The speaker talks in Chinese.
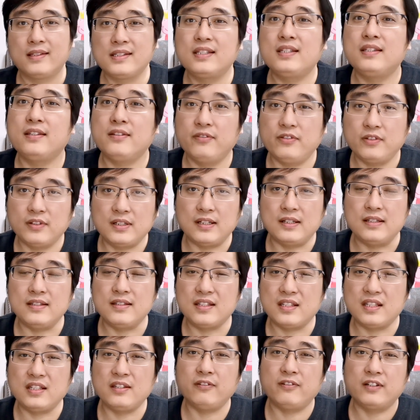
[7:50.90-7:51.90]
欺负
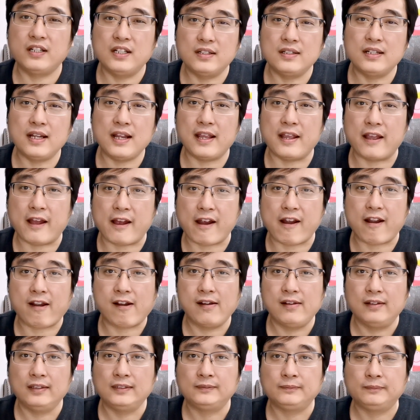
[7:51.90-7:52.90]
人欺负成这样，
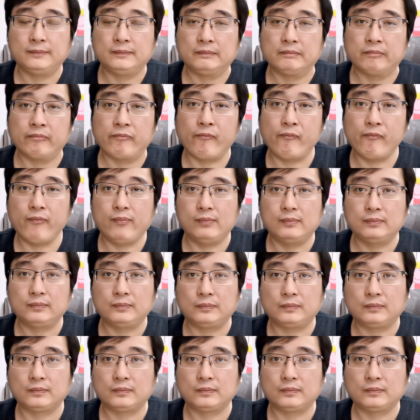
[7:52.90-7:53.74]
嗯，